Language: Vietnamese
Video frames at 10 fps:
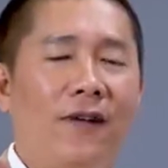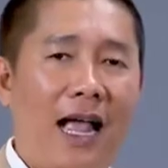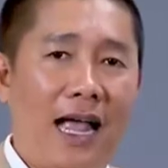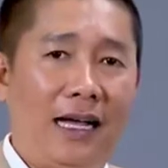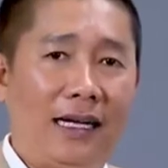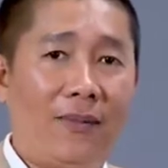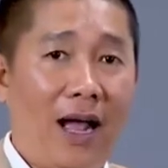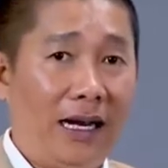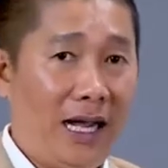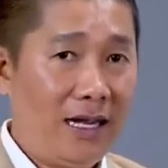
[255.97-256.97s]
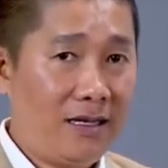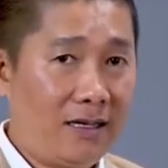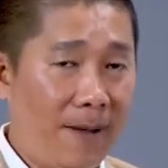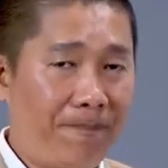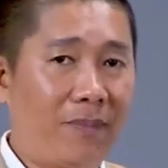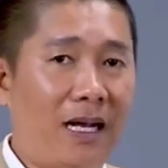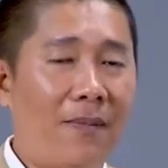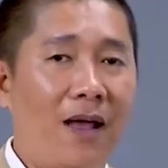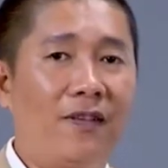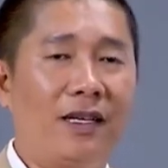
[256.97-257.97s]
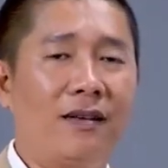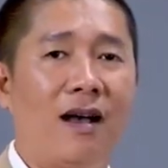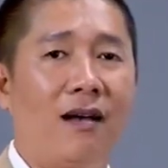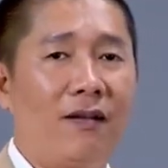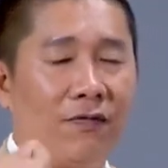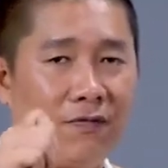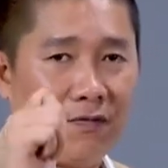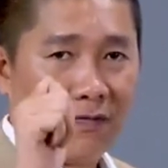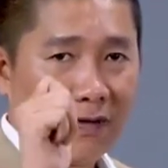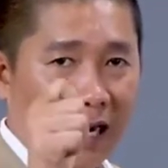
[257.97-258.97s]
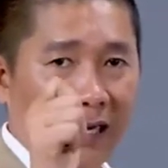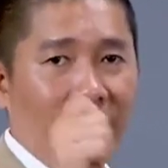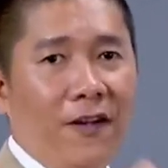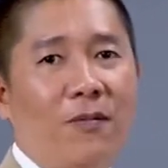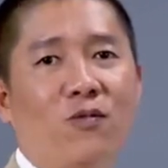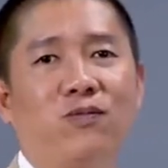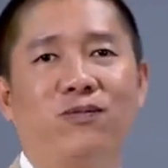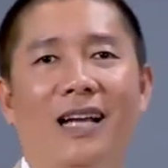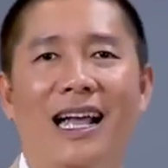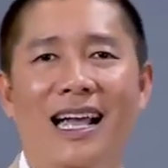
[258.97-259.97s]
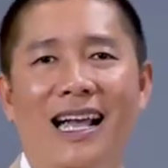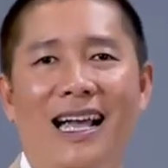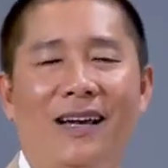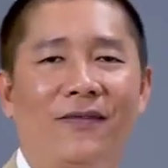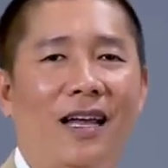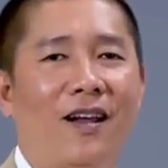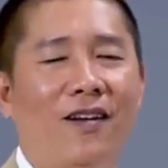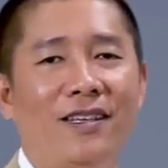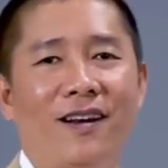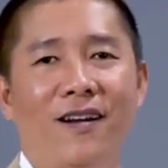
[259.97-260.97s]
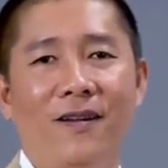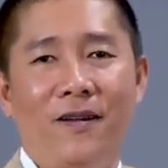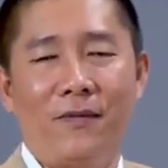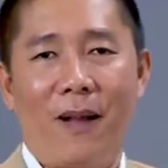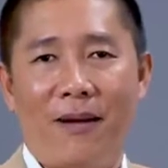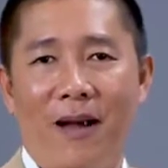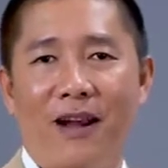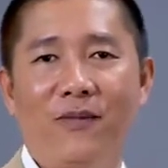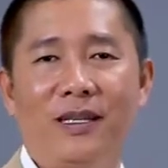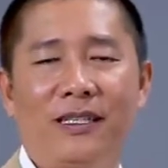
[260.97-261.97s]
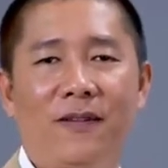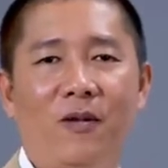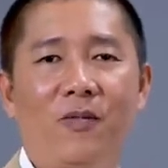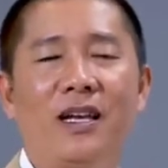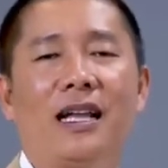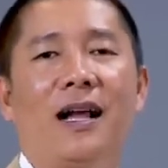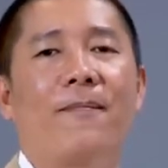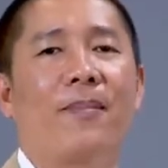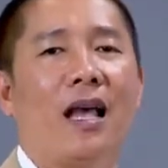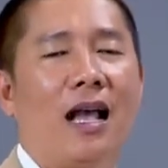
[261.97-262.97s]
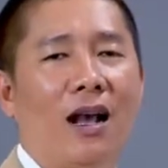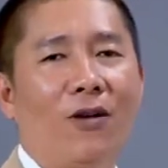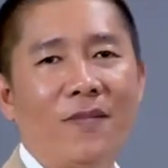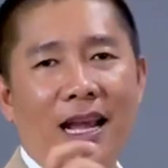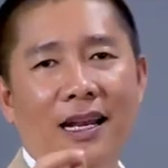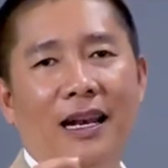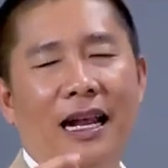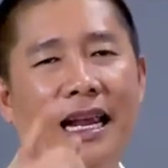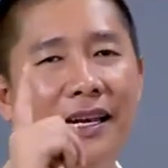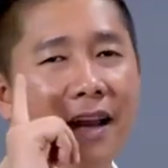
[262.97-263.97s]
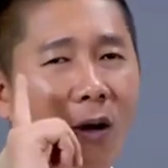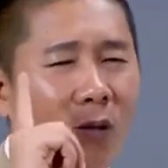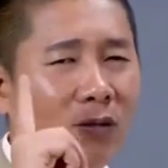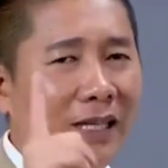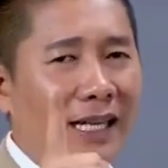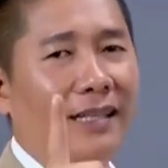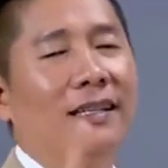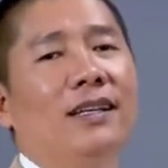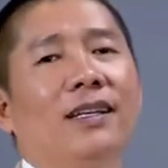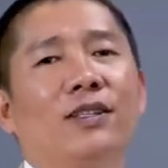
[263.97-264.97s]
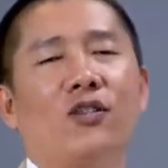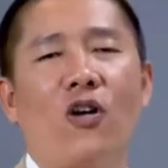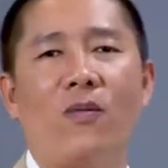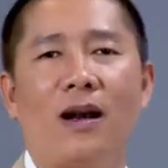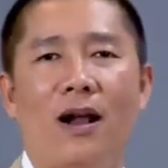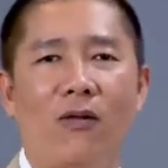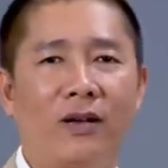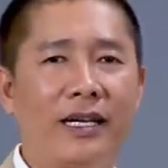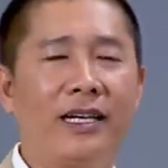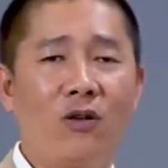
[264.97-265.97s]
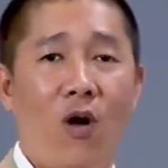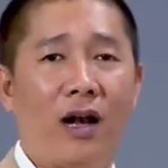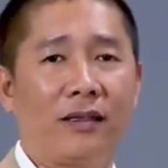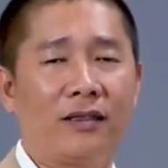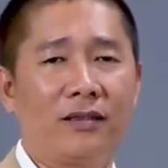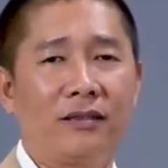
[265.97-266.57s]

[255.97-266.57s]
và các bạn hãy chụp cái bài viết đó đăng lên Facebook ha và nói cho bạn bè của mình trên Facebook biết rằng à hôm nay là ngày đầu tiên tôi bắt đầu kích hoạt